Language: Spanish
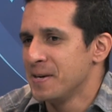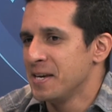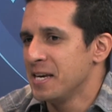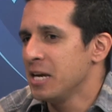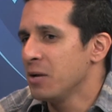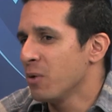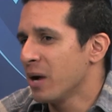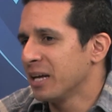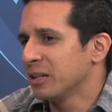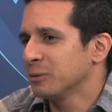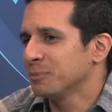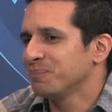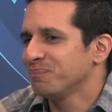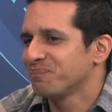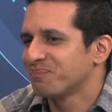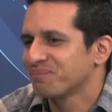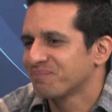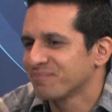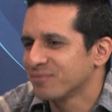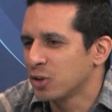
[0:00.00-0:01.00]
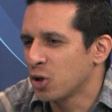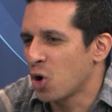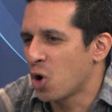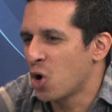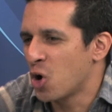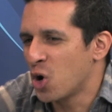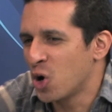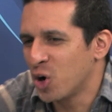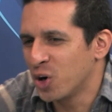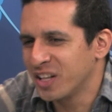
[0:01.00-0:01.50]
Y bueno,
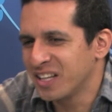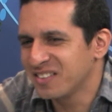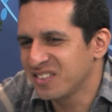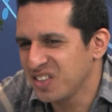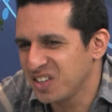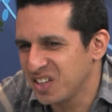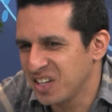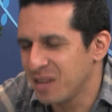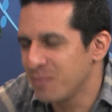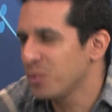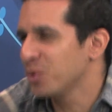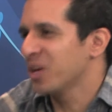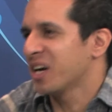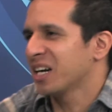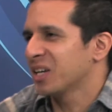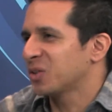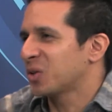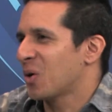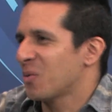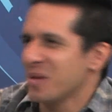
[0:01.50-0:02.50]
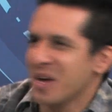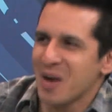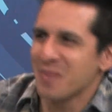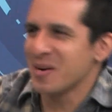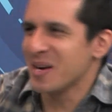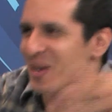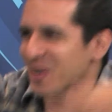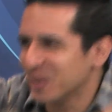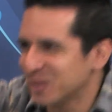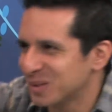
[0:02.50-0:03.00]
yo decidí embudar a todos mis
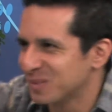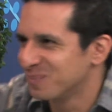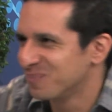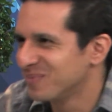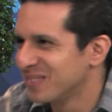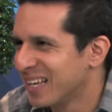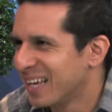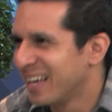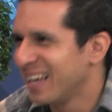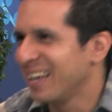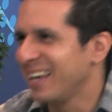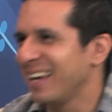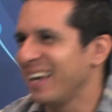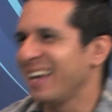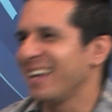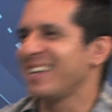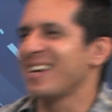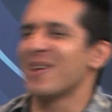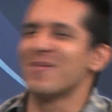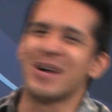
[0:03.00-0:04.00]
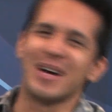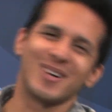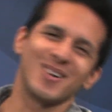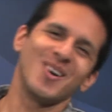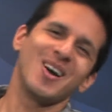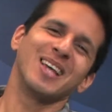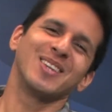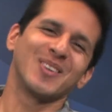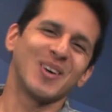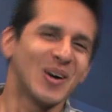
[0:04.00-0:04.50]
amigos y
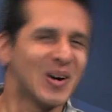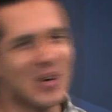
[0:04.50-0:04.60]
llamarlos a todos